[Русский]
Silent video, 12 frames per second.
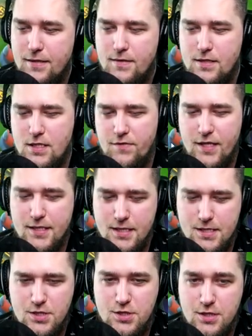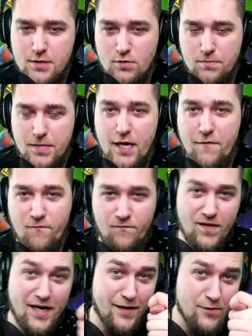2000 рублей.
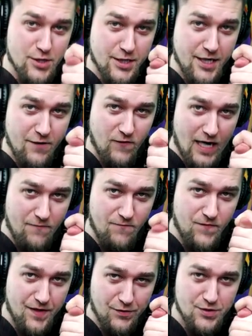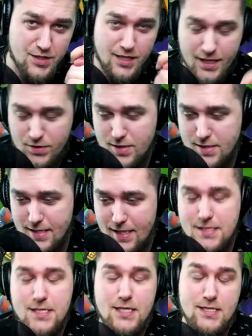Фигушки вам, фигушки, а то,
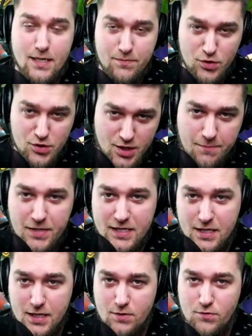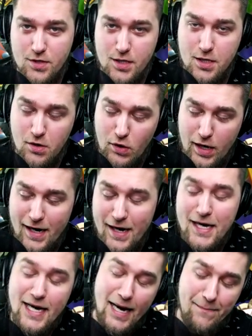знаете, разработчики подкидывают героя,
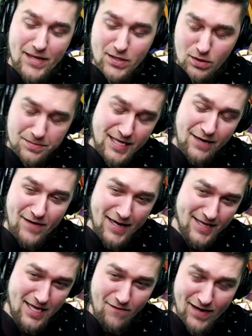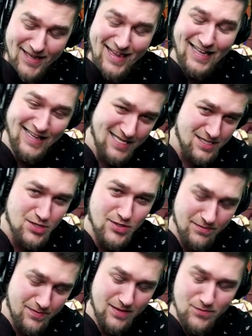а потом давай, давай, донать,
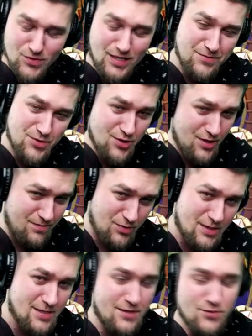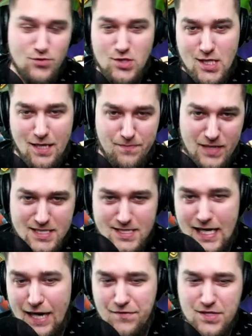чтобы ему там что-нибудь э, нужное
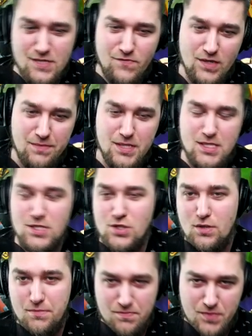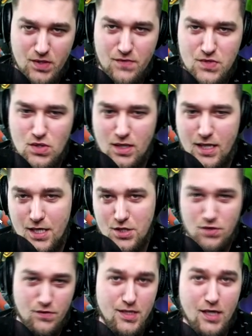поставить, выбить, и чтобы было все
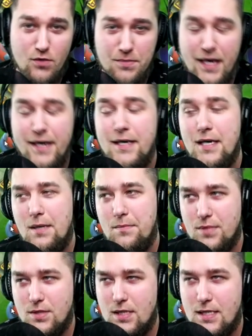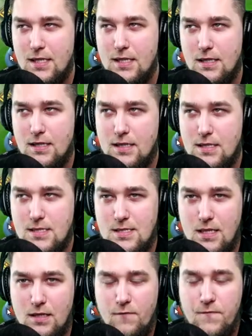хорошо. Вот так у меня было э,
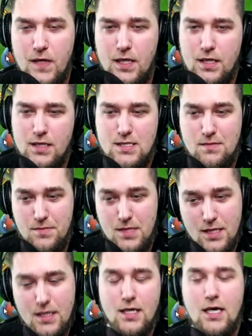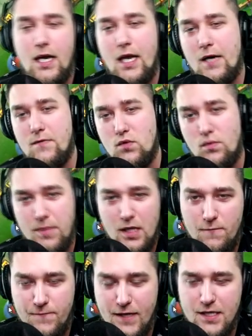с Фениксом. Мне на халяву
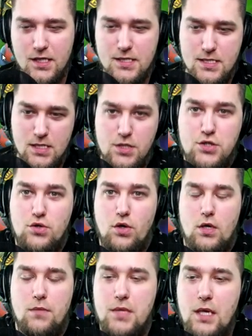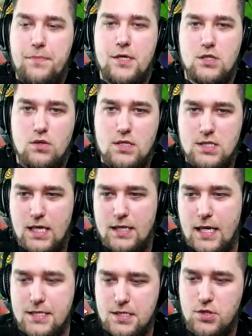упал Феникс, и чё, и мне пришлось
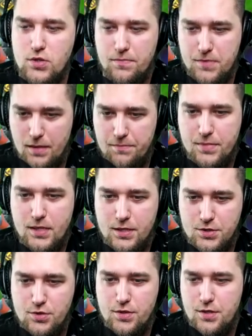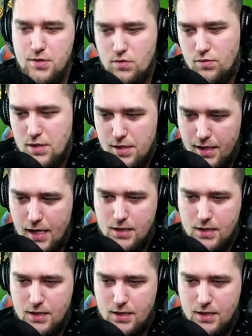донатить, чтобы там были что ресурсы, как-то